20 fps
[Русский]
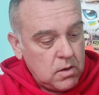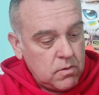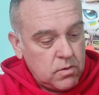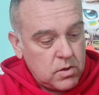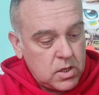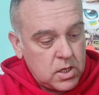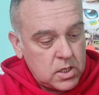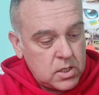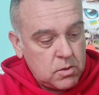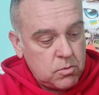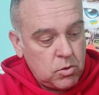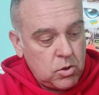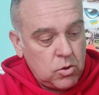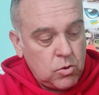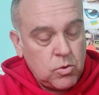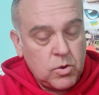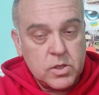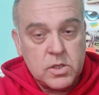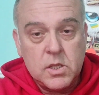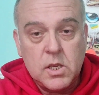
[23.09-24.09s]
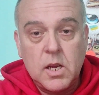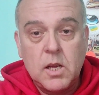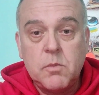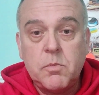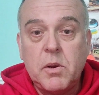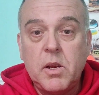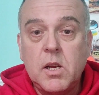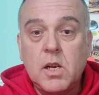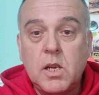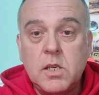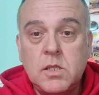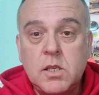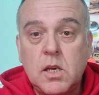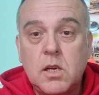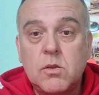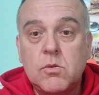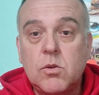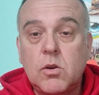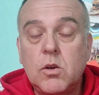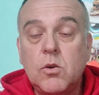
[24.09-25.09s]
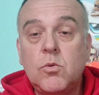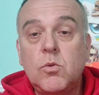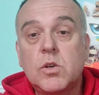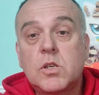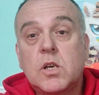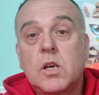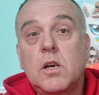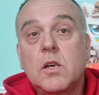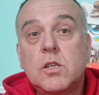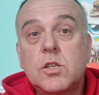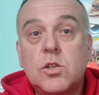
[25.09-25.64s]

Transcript: Вот даже мой кот знает прекрасно, который кошка,